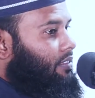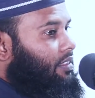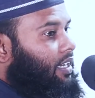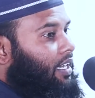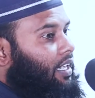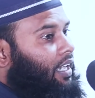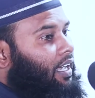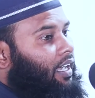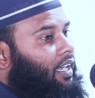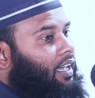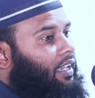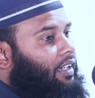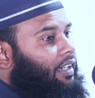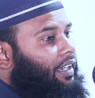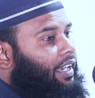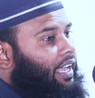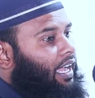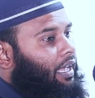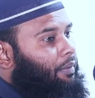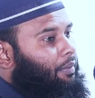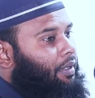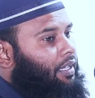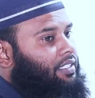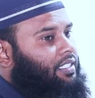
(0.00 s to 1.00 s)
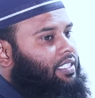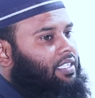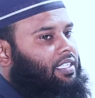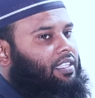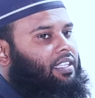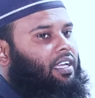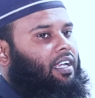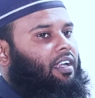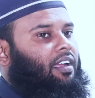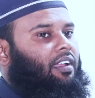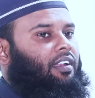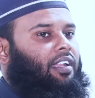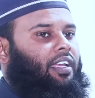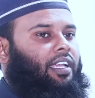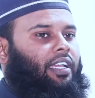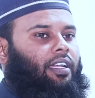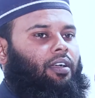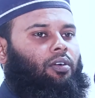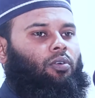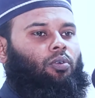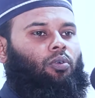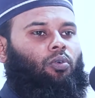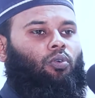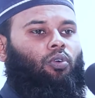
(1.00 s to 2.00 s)
তারা নামাজে
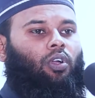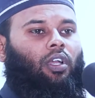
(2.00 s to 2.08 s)
দাঁড়ালেও